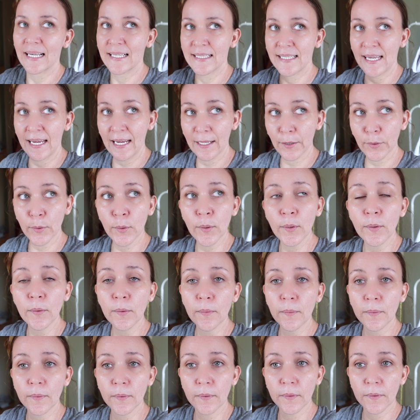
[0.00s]
Kasi
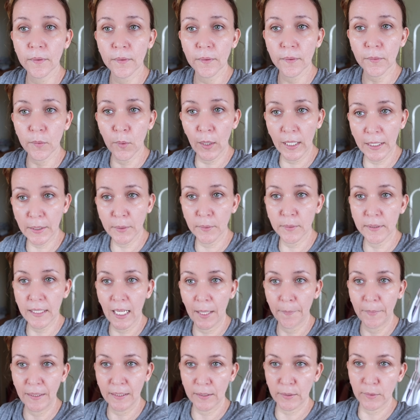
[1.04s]
itong kwartong
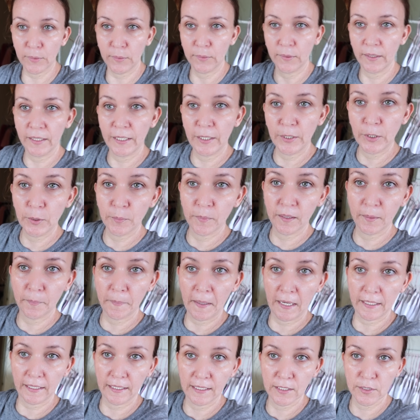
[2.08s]
namin to, ayan yung mga
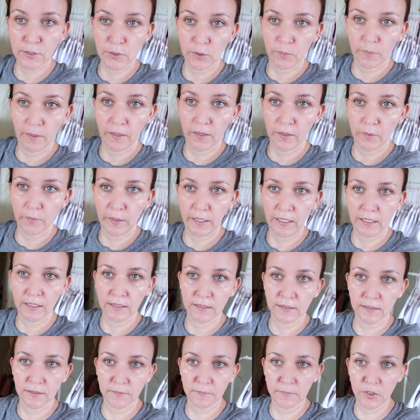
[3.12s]
package ko by the way.
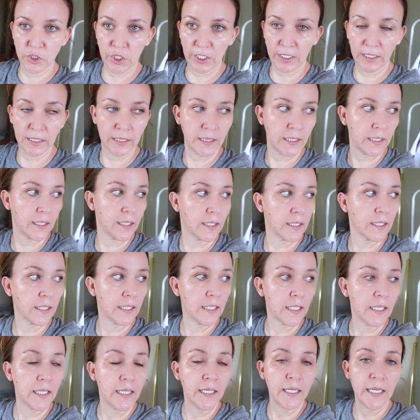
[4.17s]
JNT.
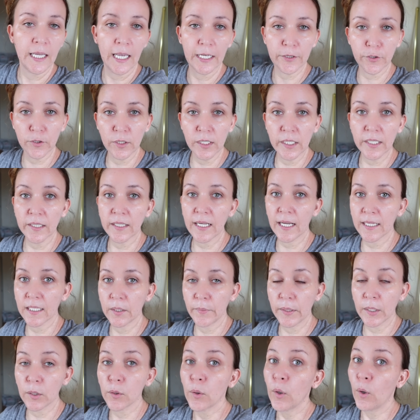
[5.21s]
Ito na lang yung
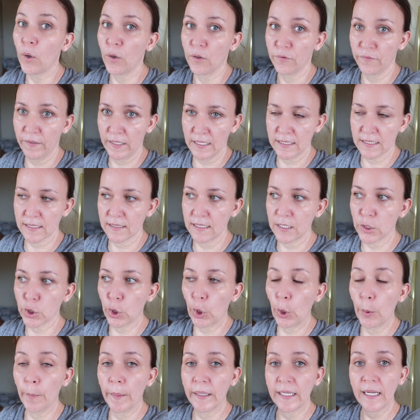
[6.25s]
gagawin kong office. Dito
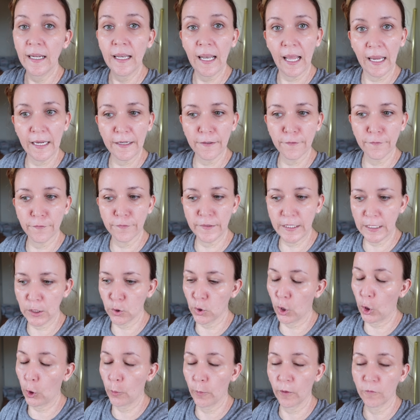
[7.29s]
ako magla-live, dito
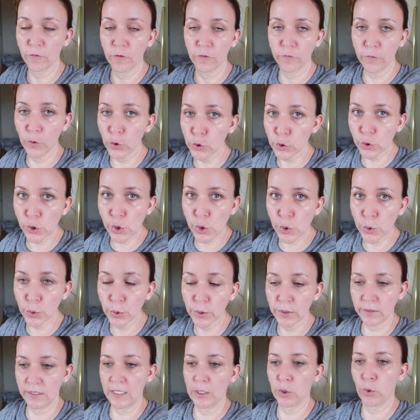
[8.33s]
ako
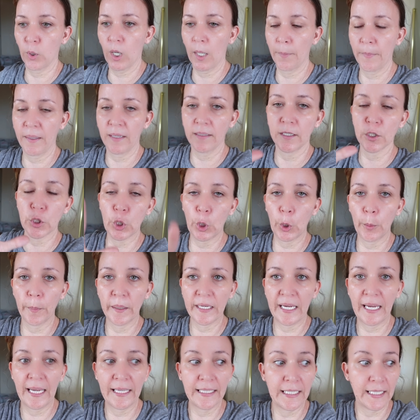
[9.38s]
magpo-photoshoot, dito kami, dito ako
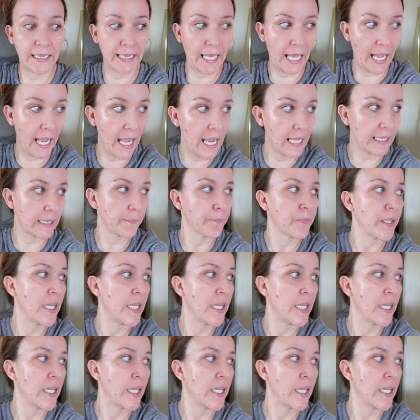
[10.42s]
mag-edit lahat.